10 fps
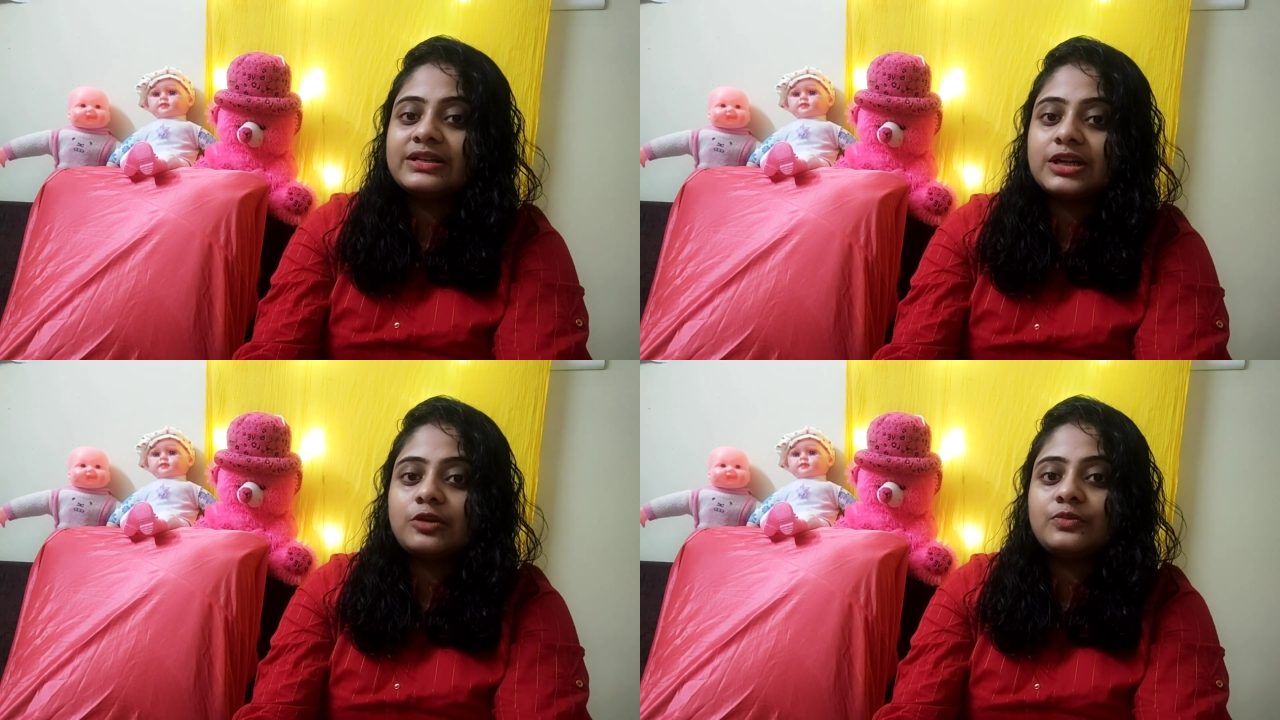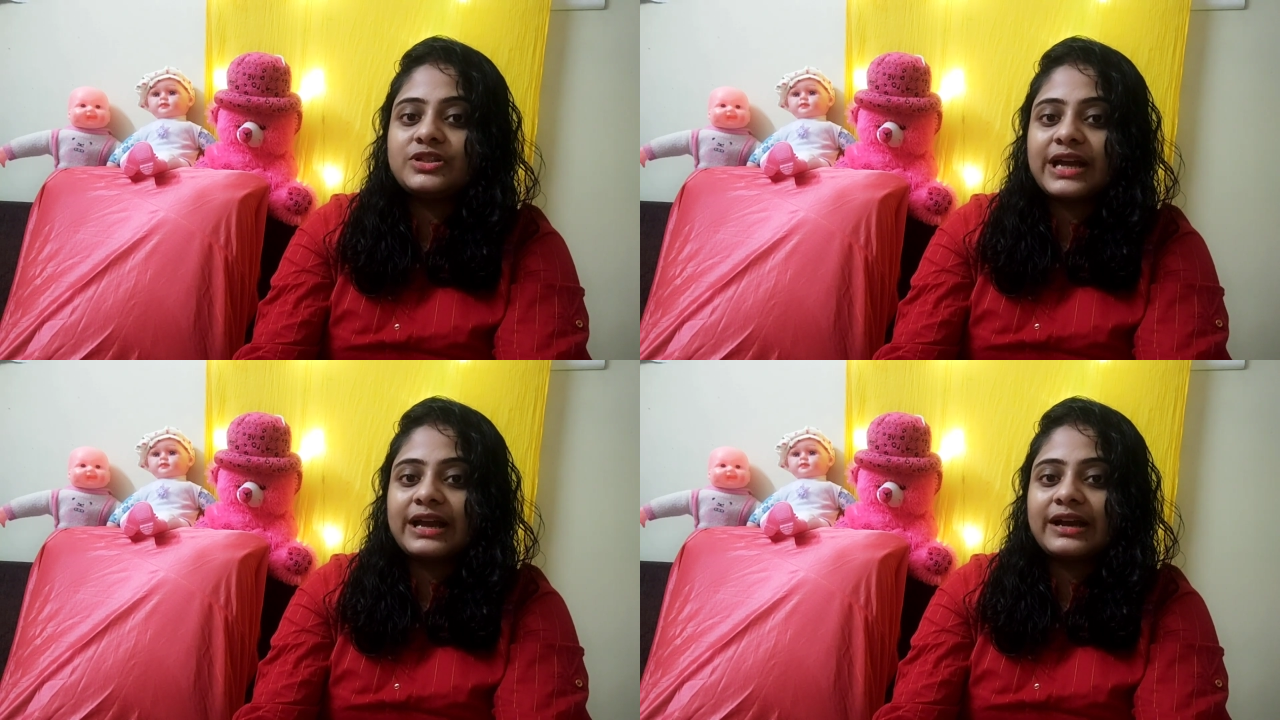সেরকম
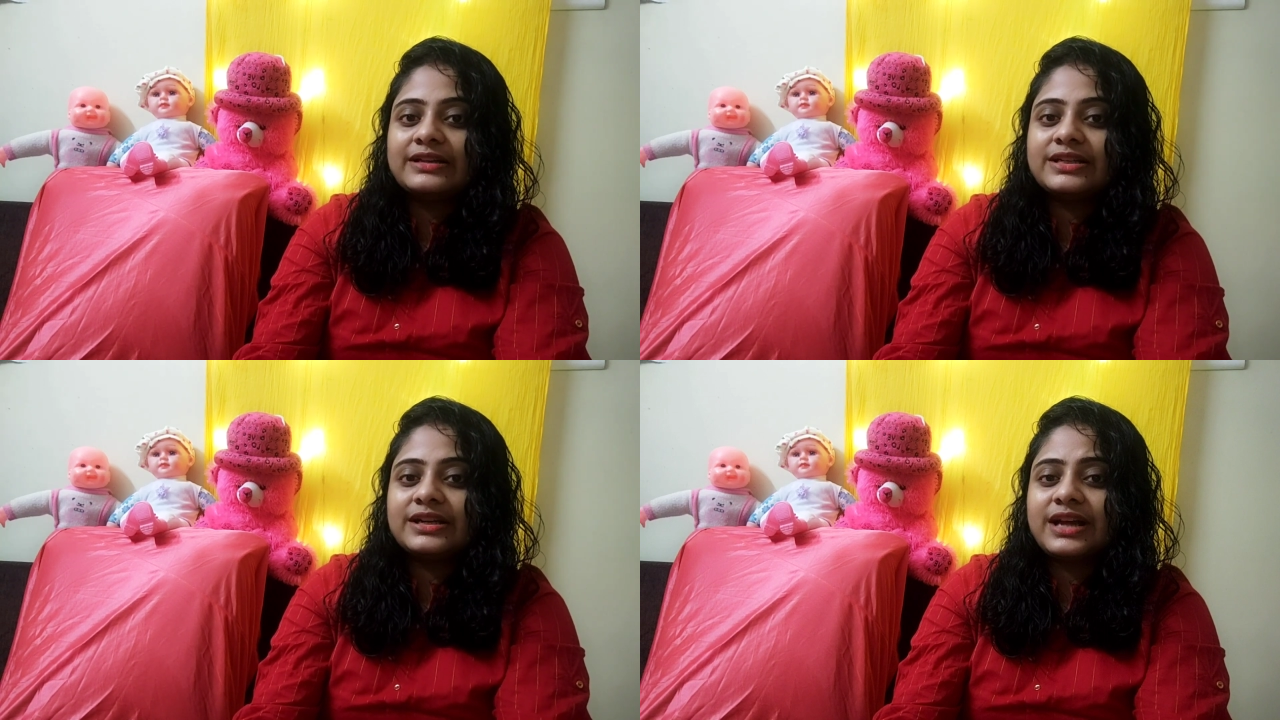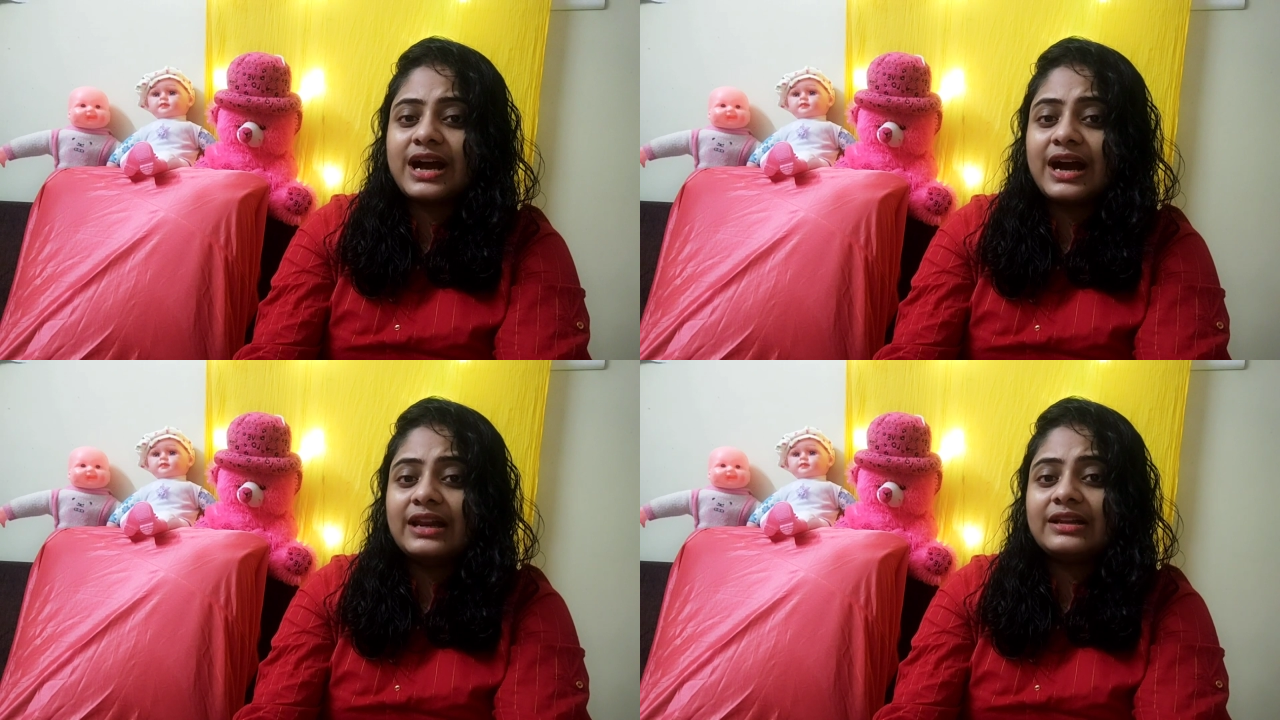জায়গায় যেখানে
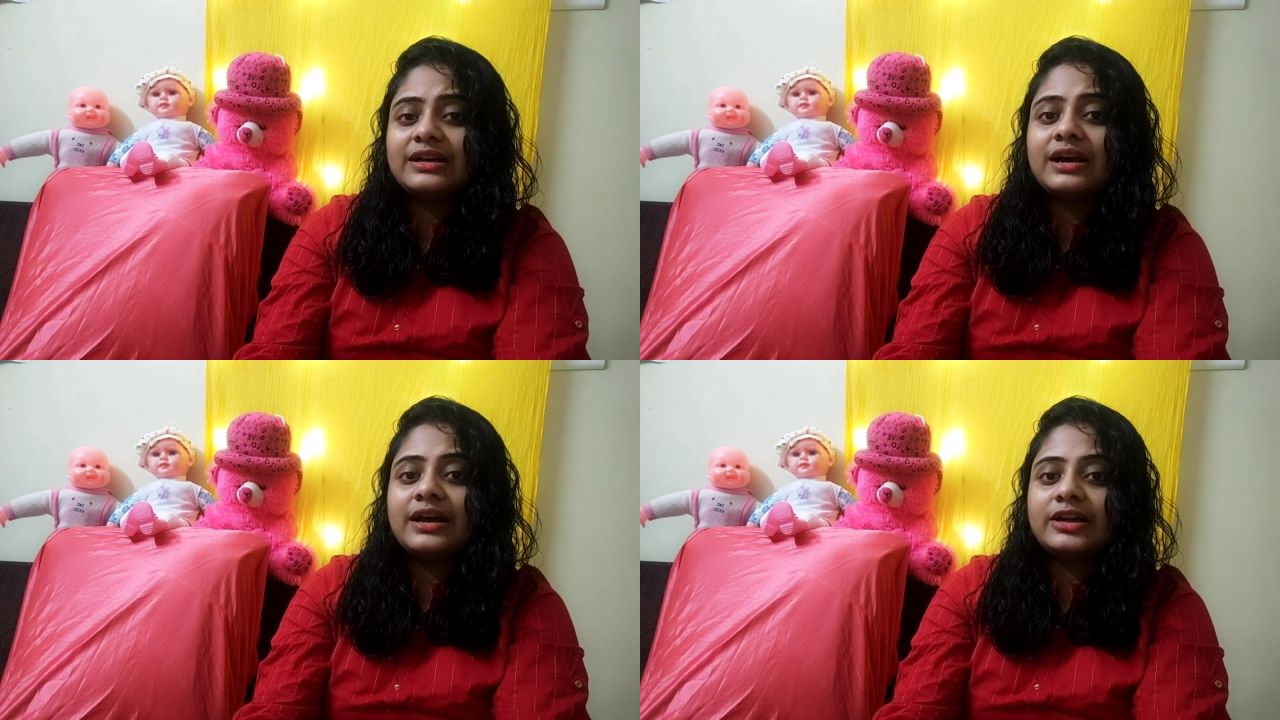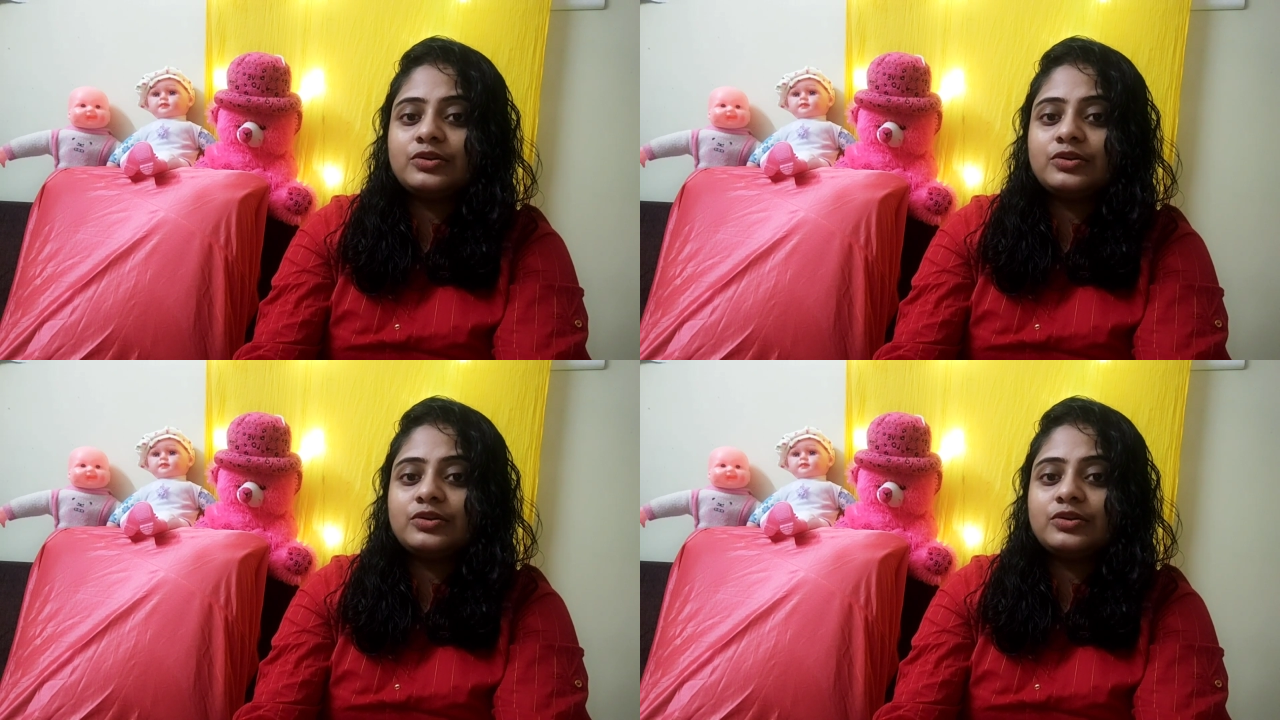হালকা